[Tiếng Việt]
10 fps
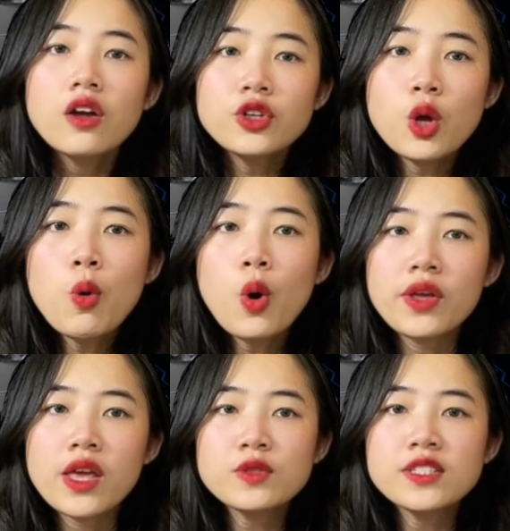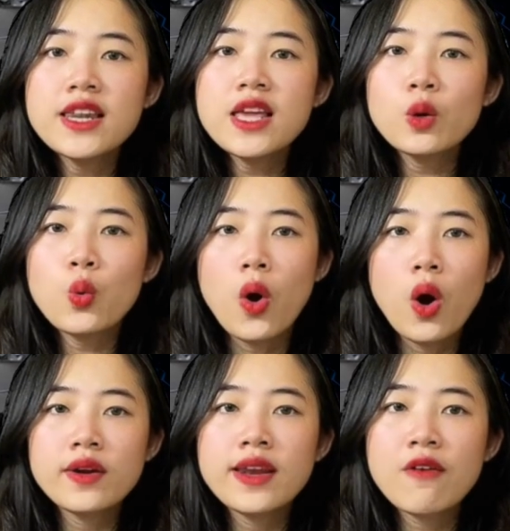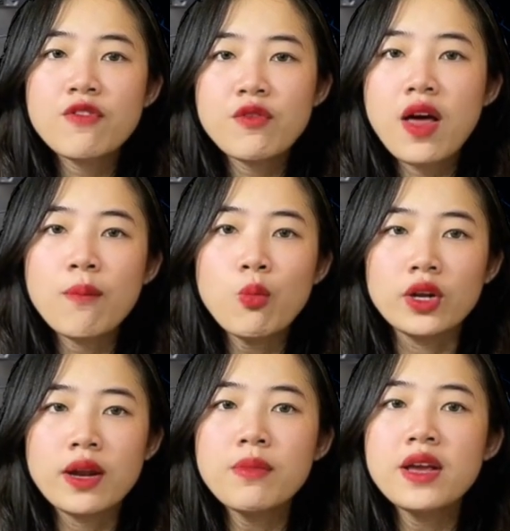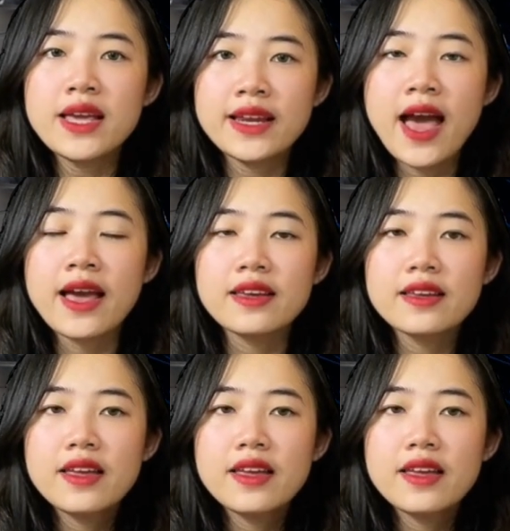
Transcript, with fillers: Đồng hồ LCD của Honda Vera 150 hiện đại